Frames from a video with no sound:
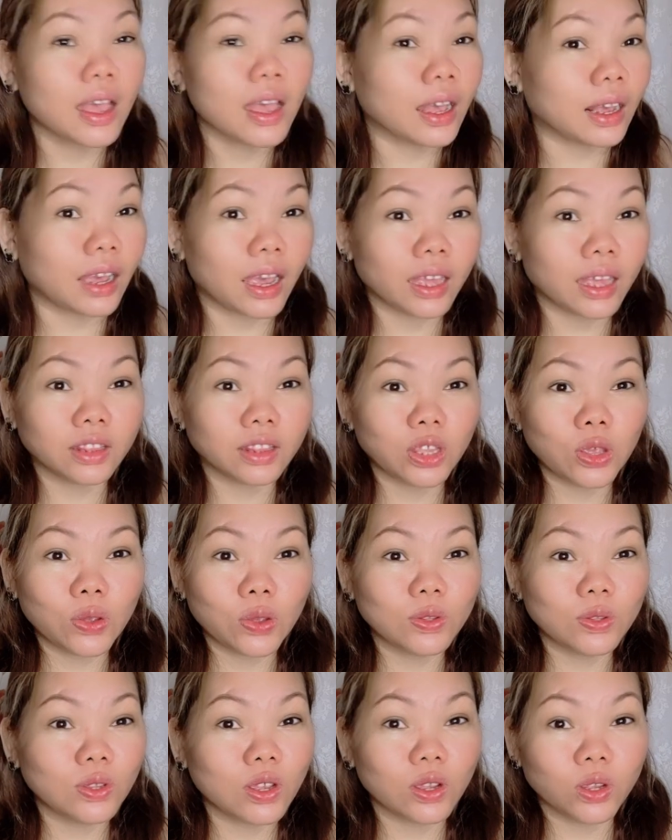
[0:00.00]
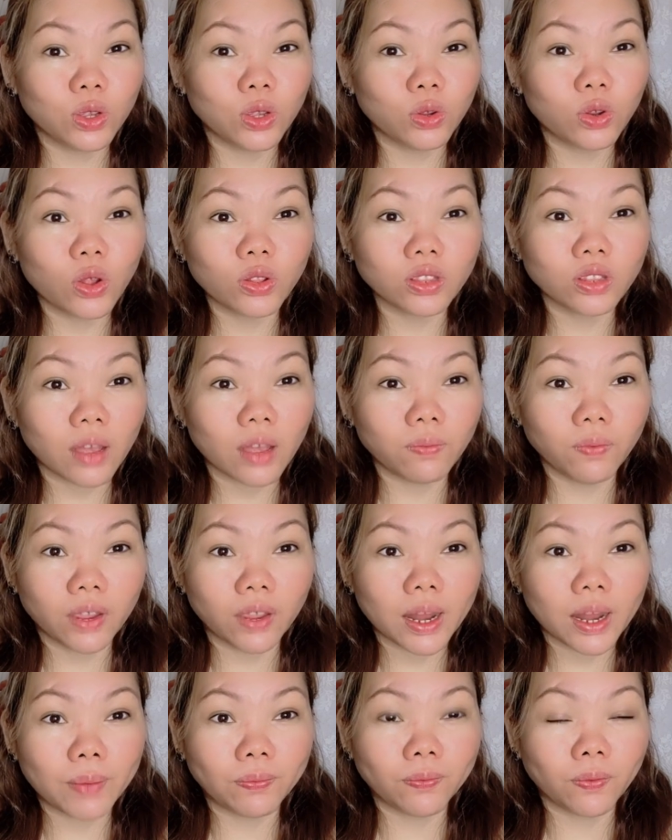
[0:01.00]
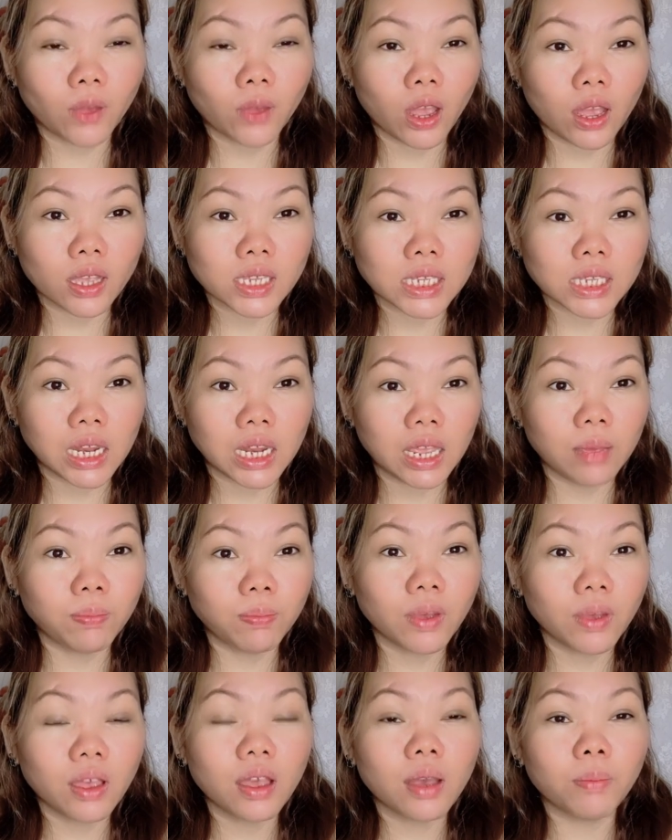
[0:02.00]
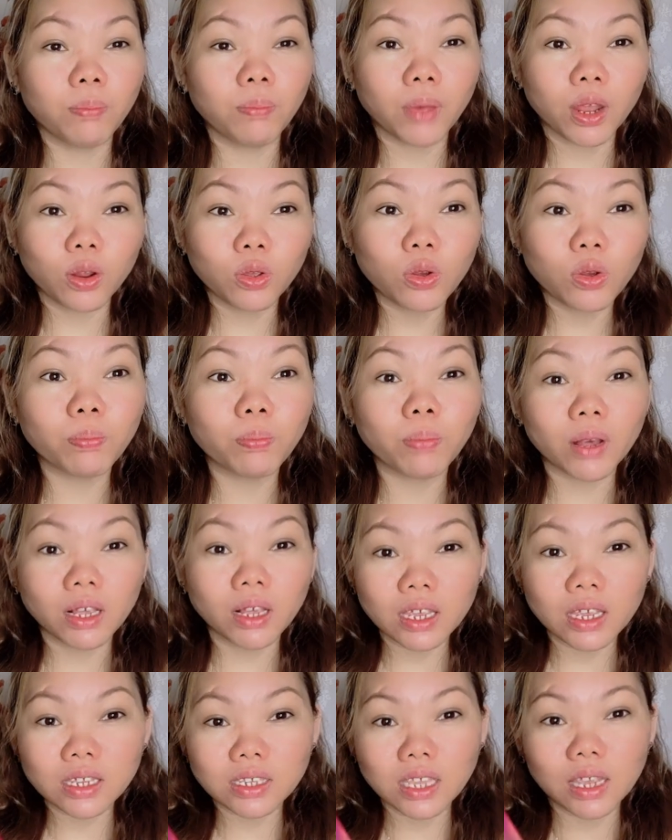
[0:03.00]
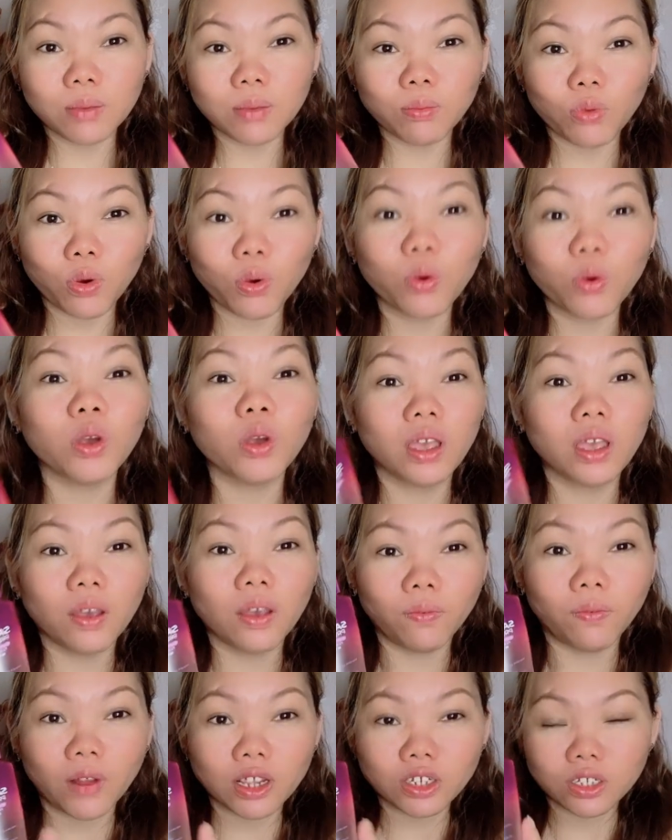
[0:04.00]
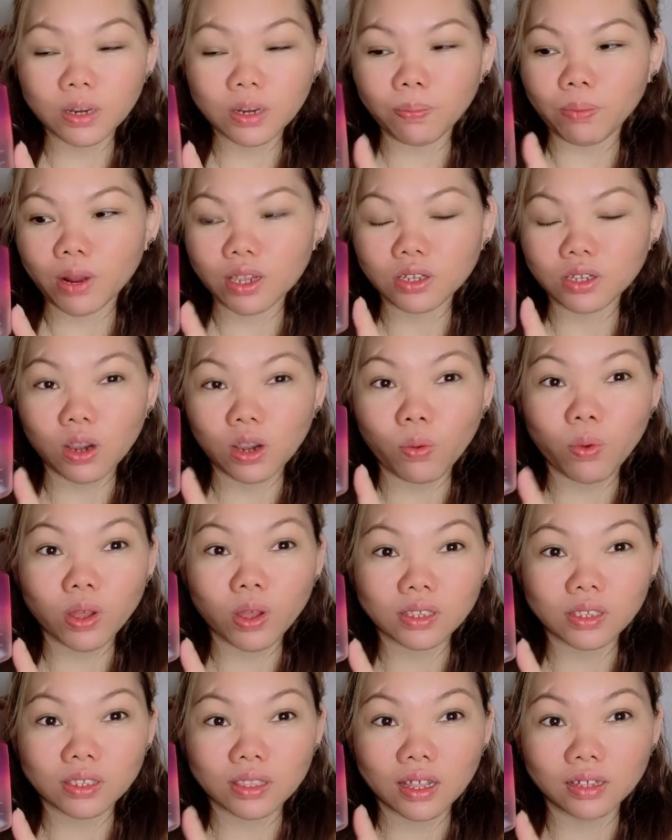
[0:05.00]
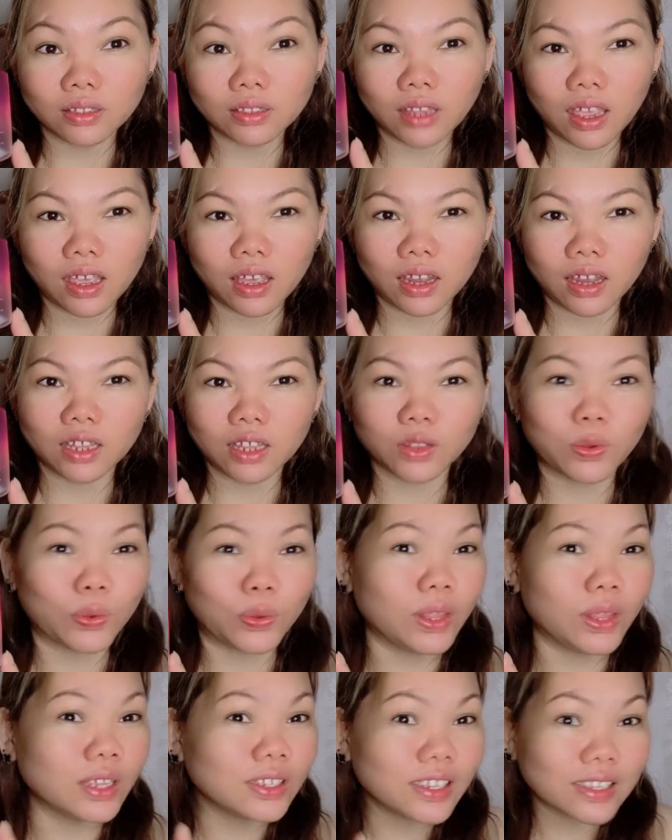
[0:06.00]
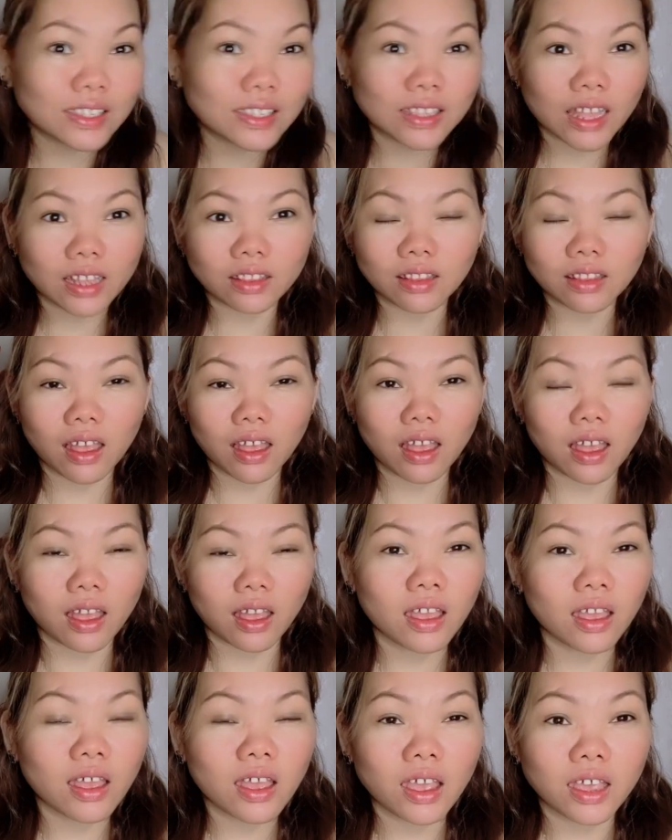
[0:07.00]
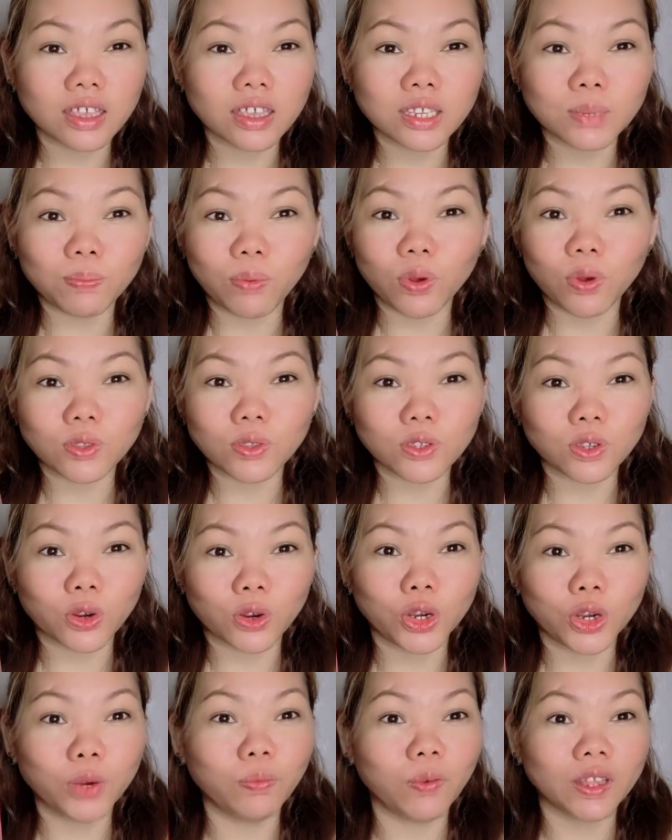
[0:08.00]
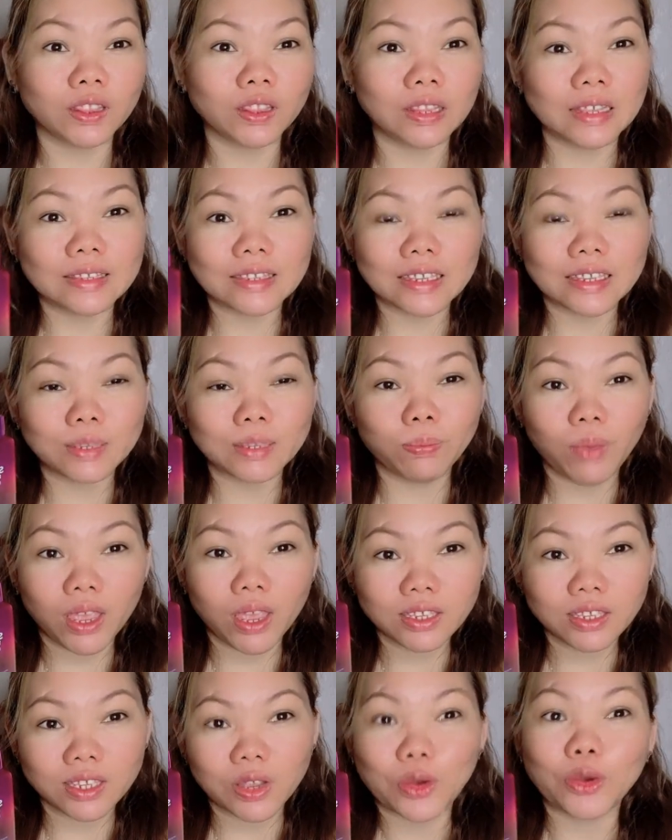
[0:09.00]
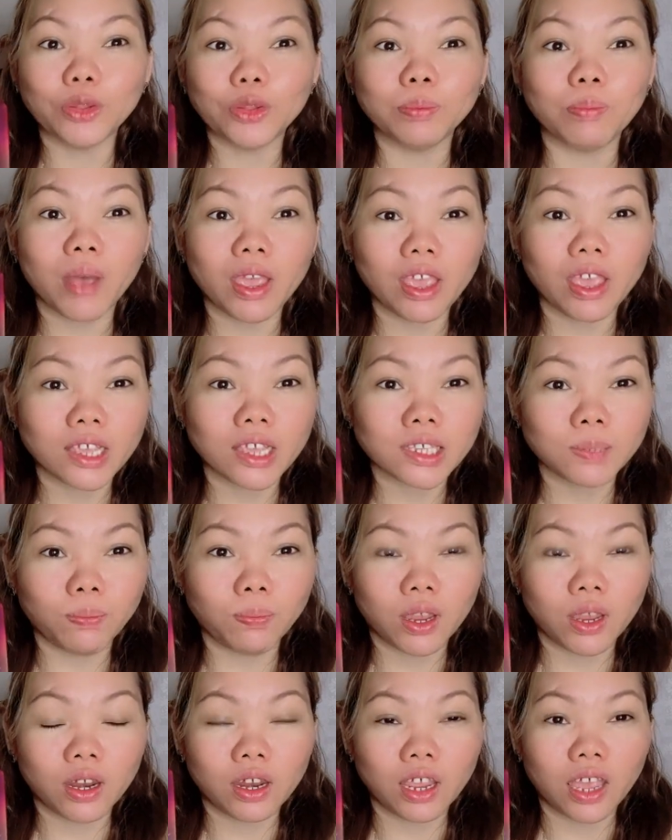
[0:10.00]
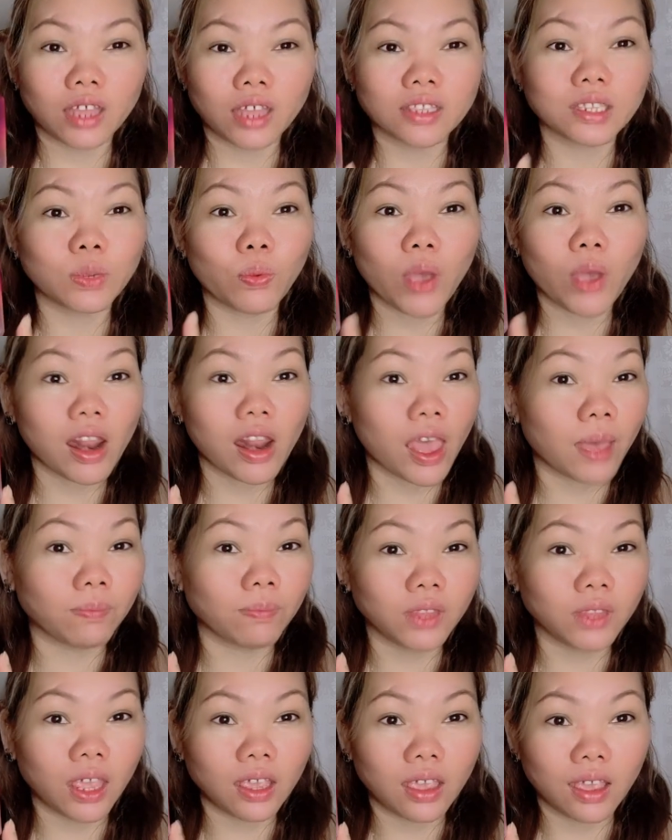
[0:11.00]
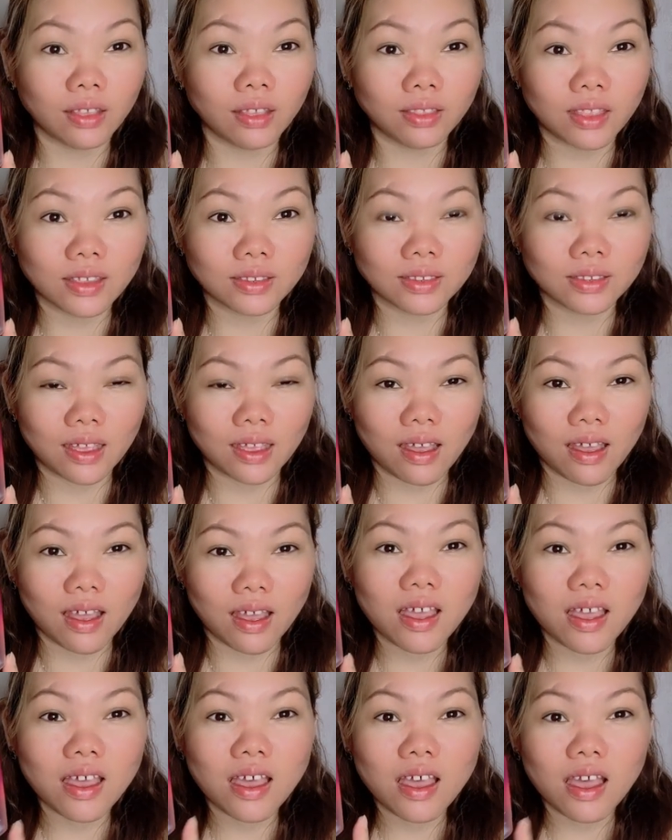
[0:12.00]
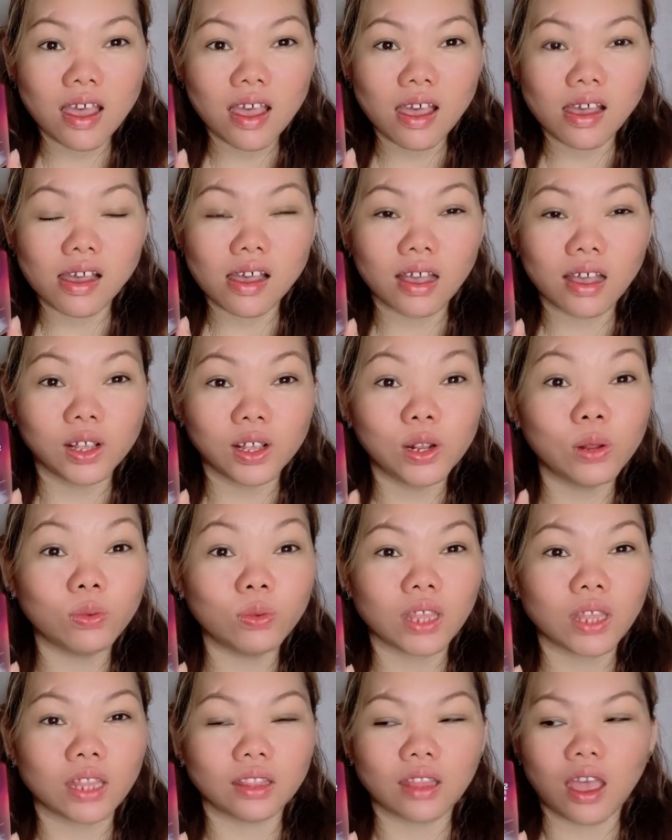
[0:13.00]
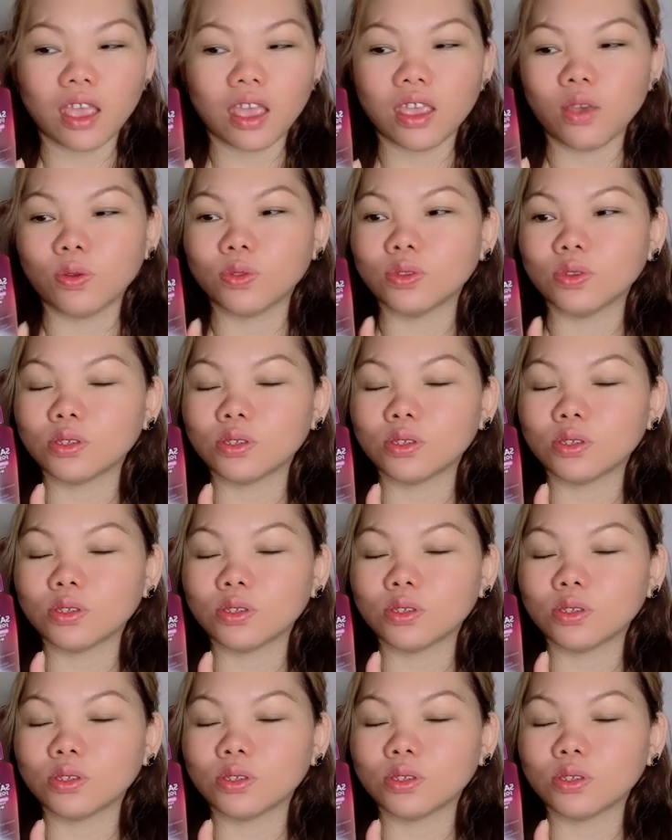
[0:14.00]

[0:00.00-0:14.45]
Kahit you, you don't have enough uh, sleep, pero yung pagising mo, fresh na fresh ka once nag-take nito. This is not uh, sponsored, but this is based on my experience while I'm taking this uh, uh, glutathione.